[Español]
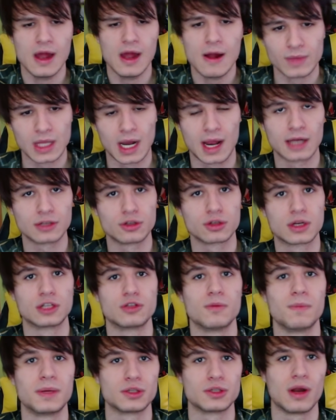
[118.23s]
El caso es que es un
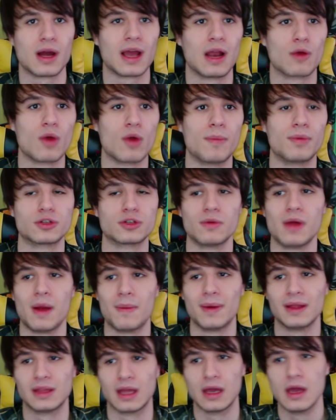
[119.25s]
personaje al cual pues
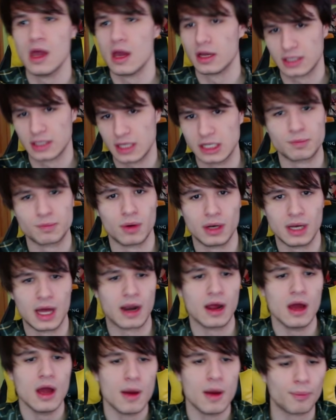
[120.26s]
obviamente, sin spoiler
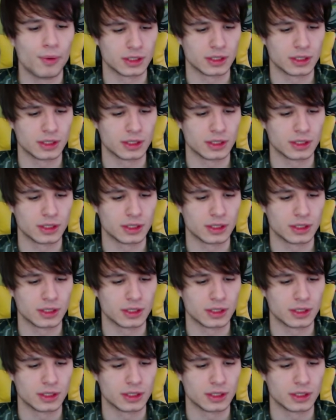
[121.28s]
pues